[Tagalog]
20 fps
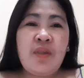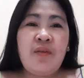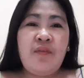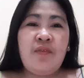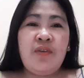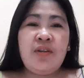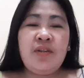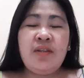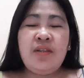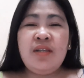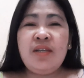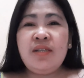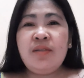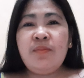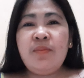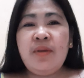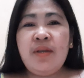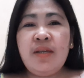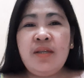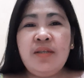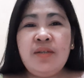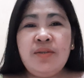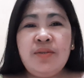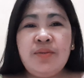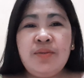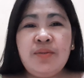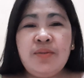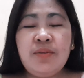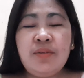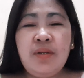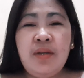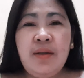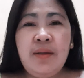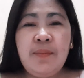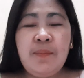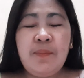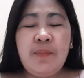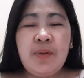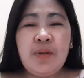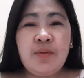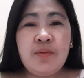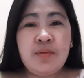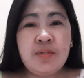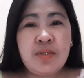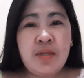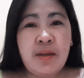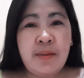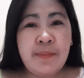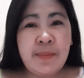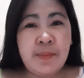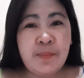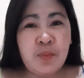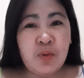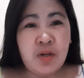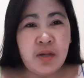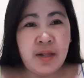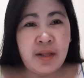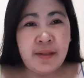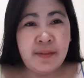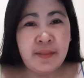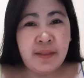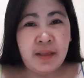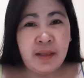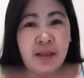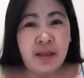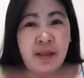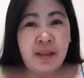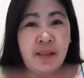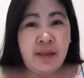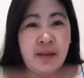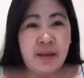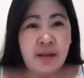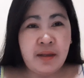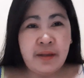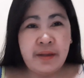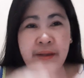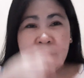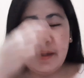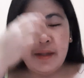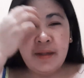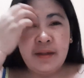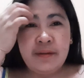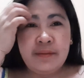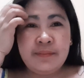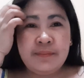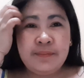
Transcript: For this video, ang pag-uusapan po natin ay